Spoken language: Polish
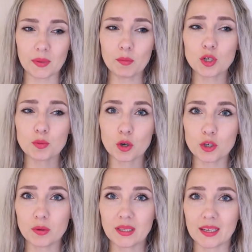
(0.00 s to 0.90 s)
Mimo, że
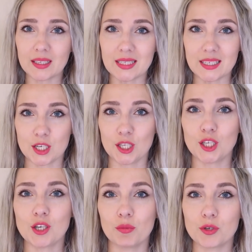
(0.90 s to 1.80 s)
przychodziły takie dni, że nie
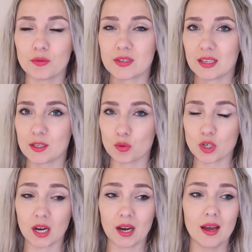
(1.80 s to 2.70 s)
chciało mi się wstać z
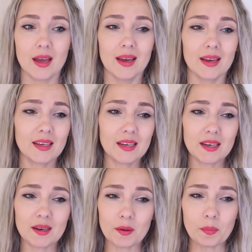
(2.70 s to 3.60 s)
łóżka
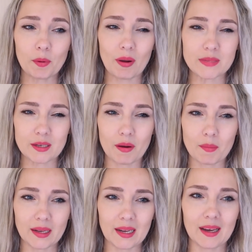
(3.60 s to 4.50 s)
i byłam
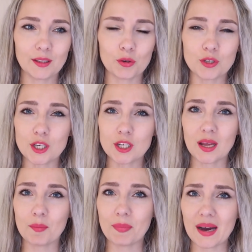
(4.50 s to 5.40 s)
załamana, to gdzieś
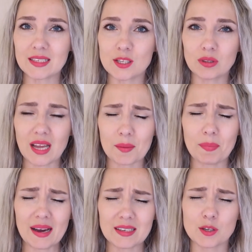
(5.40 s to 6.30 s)
tam bardzo, tak
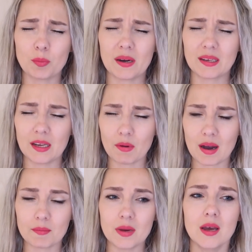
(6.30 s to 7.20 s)
bardzo
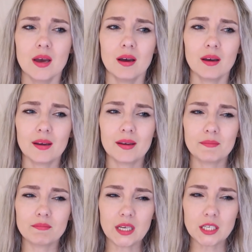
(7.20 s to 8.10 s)
pragnęłam e,
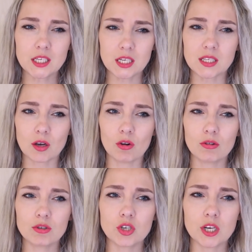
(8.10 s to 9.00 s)
mieć
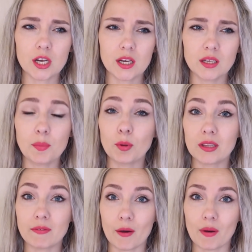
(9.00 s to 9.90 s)
dziecko, że nie
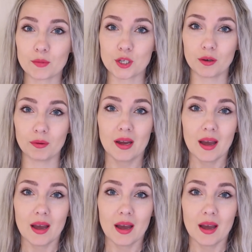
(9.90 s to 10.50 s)
poddawałam się.